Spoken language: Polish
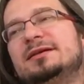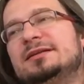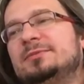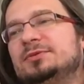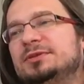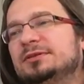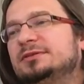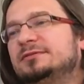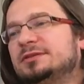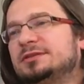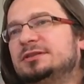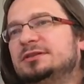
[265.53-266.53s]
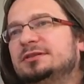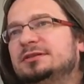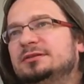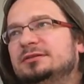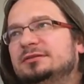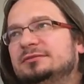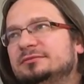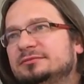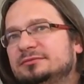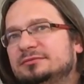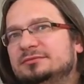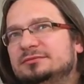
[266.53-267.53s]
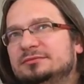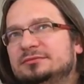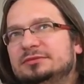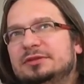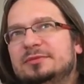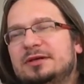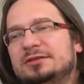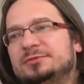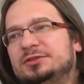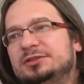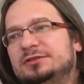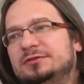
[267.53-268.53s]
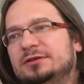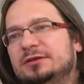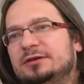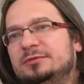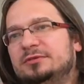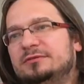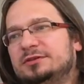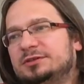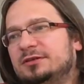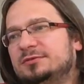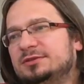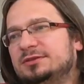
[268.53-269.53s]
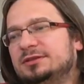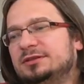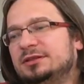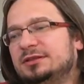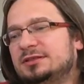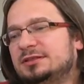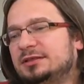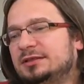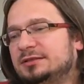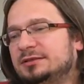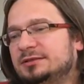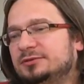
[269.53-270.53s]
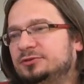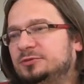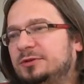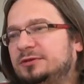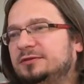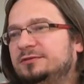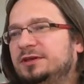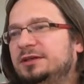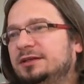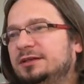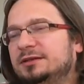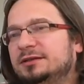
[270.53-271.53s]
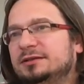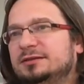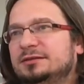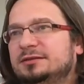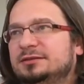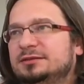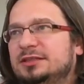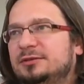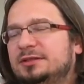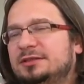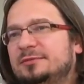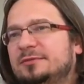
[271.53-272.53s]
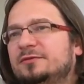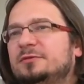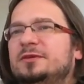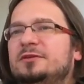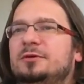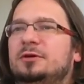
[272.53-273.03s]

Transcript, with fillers: I tak na początku właśnie byłem bardzo przeciwko, bo uważałem, że to jednak jest takie usportowienie e, całej tej zabawy.